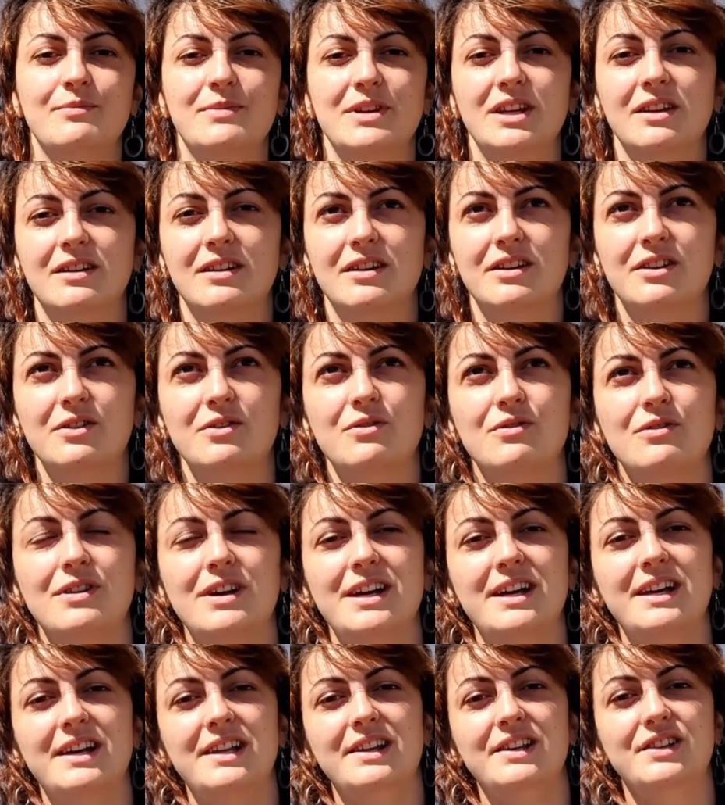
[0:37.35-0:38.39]
brincar com
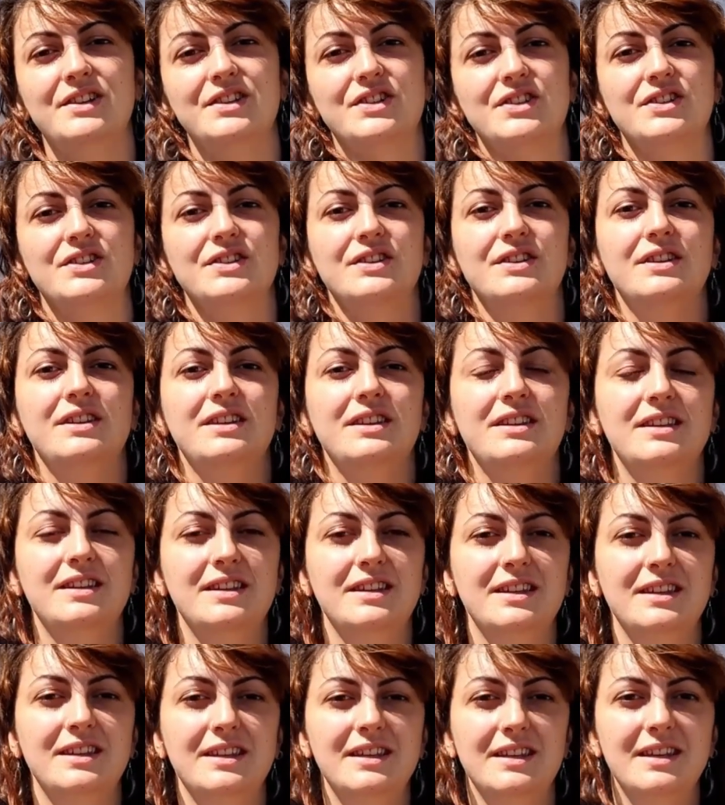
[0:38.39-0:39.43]
elas
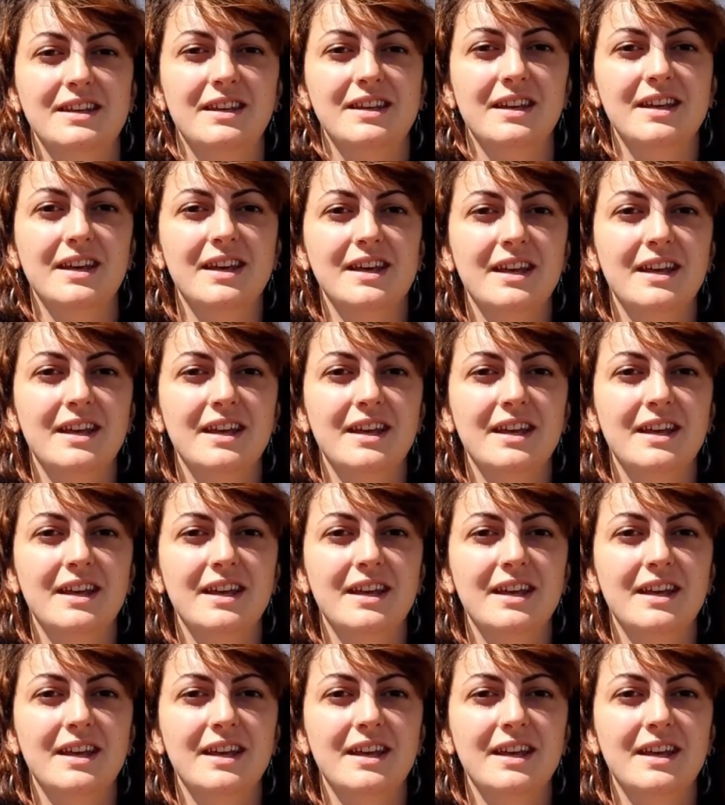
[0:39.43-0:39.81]
e,